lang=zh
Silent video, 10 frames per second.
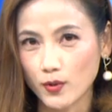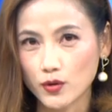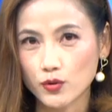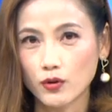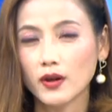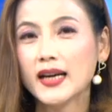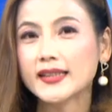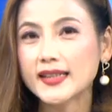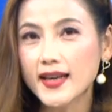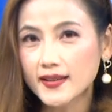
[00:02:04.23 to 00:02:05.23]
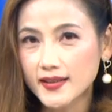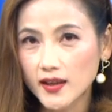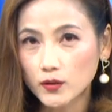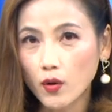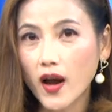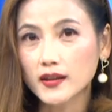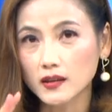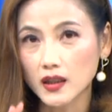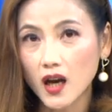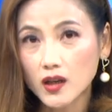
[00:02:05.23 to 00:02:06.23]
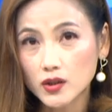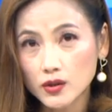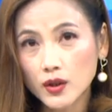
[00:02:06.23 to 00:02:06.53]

边说，现阶段你要